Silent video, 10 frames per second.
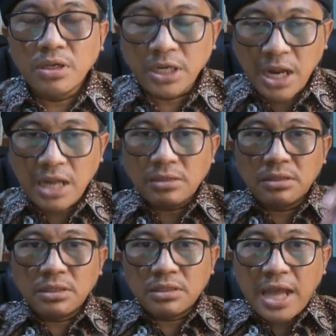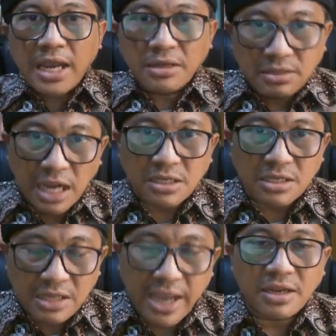dengan Nine
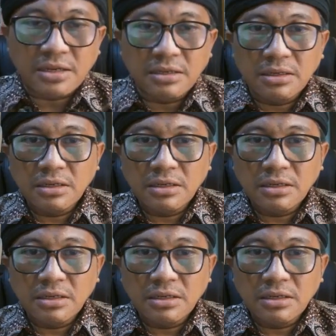Dash Line